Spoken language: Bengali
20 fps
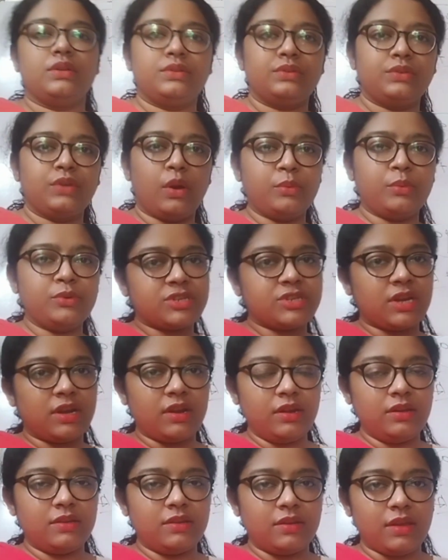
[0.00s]
নমস্কার
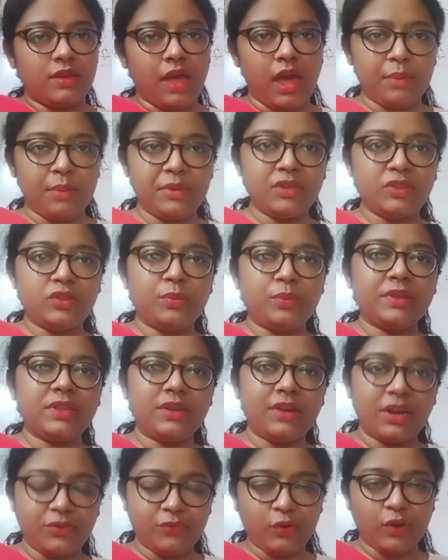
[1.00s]
আমি তোমাদের
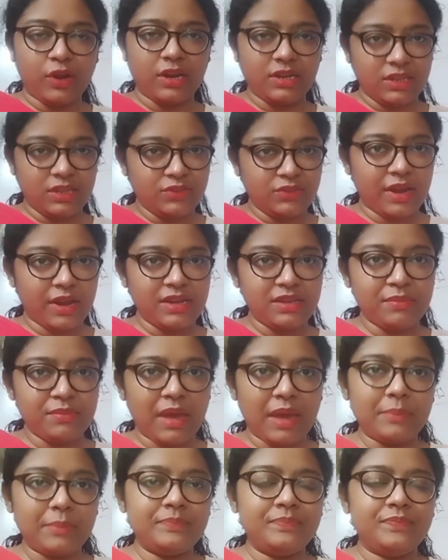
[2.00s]
অ্যাডভোকেট ইন্দ্রাণী
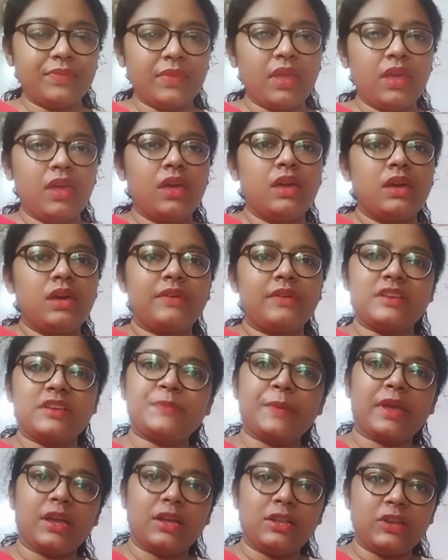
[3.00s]
ম্যাম ওয়েস্ট
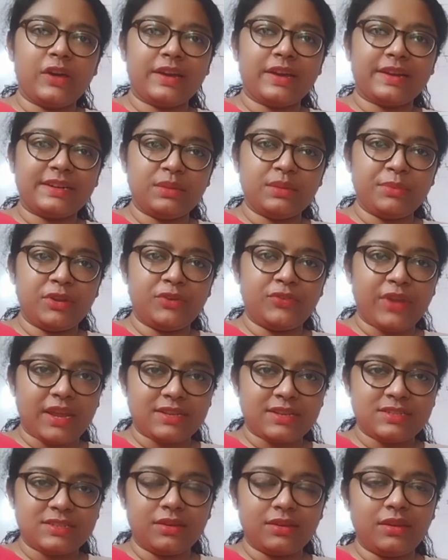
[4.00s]
বেঙ্গল ল একাডেমির
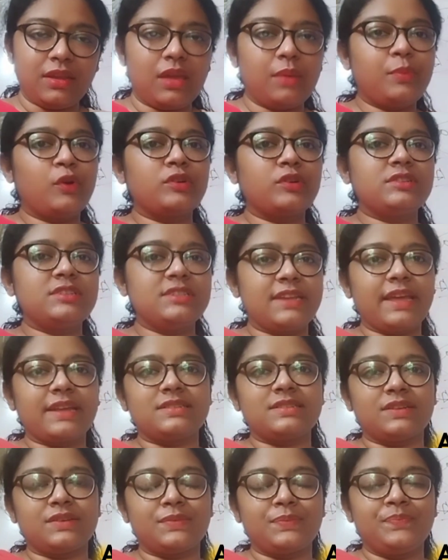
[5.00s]
রেক্টর এবং
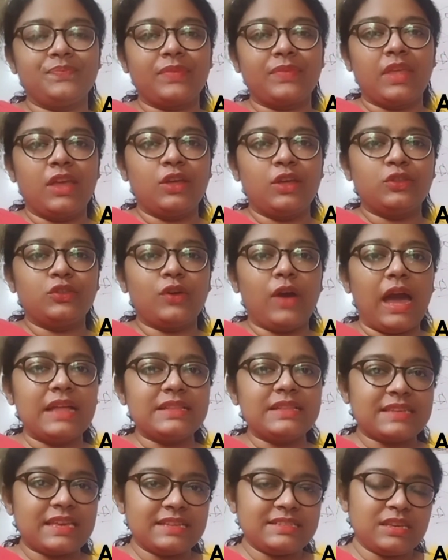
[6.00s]
ডিরেক্টর তো
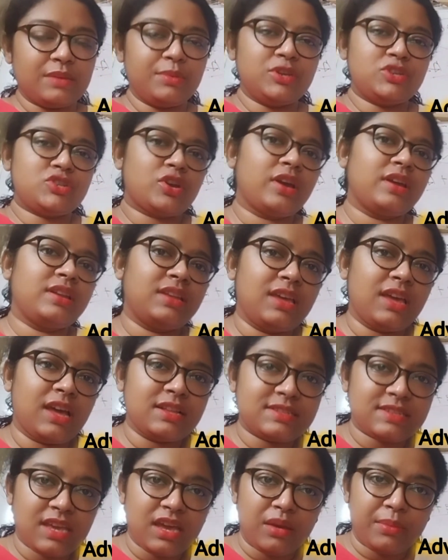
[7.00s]
আজকে যে বিষয় নিয়ে
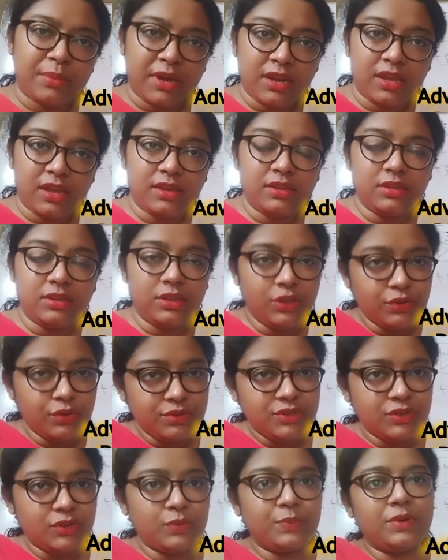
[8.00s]
আজকে আমার এই
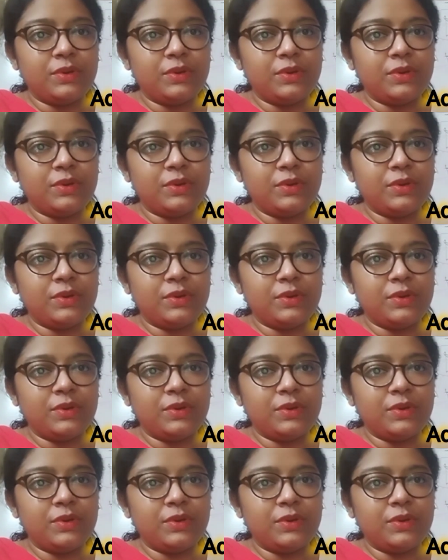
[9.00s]
ইউটিউব